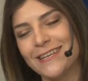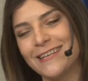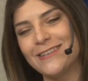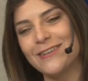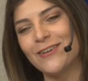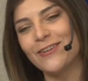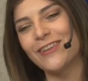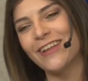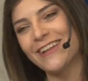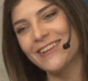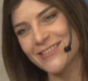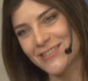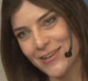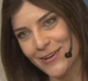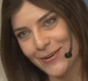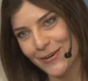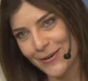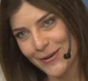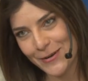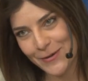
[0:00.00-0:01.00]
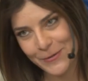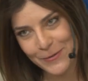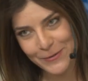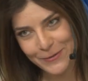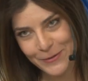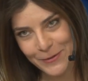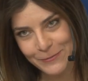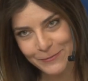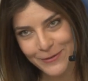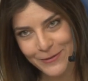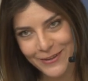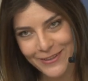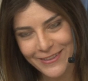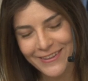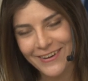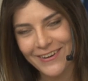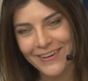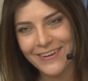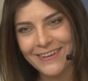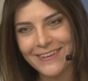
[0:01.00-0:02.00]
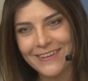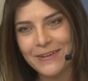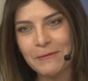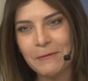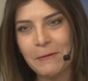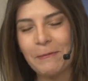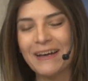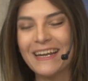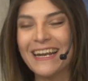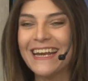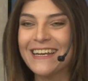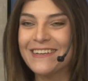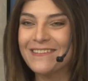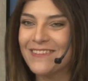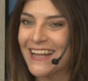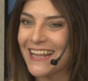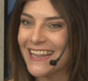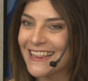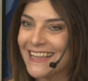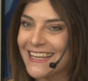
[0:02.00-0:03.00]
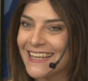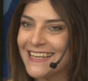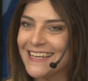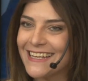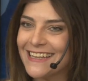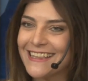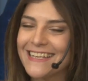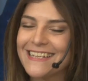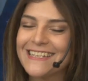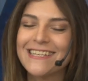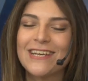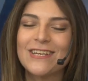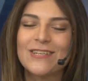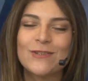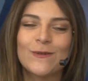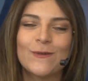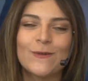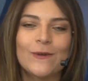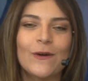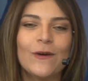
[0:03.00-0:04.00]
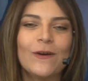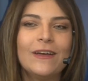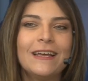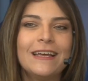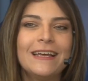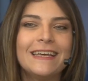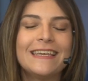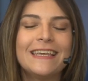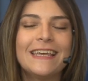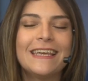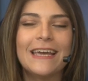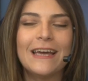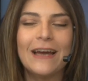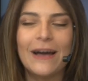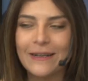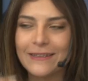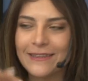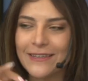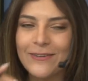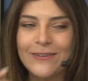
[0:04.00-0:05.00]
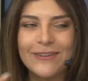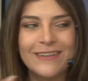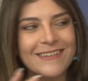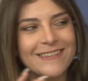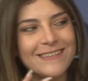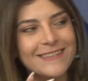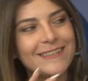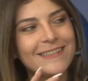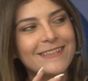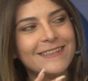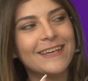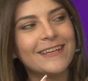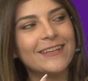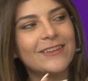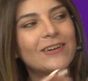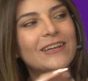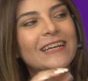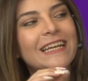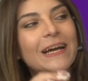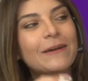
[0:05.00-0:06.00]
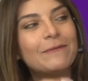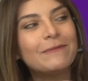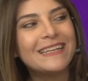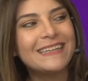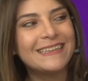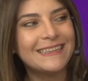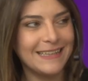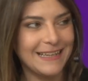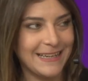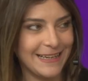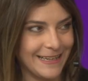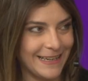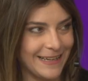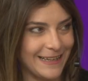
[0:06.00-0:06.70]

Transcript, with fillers: no tan chicos nos gusta un montón, como para el mm. mate y el desayuno. Y tengo que decirte esto, la manteca.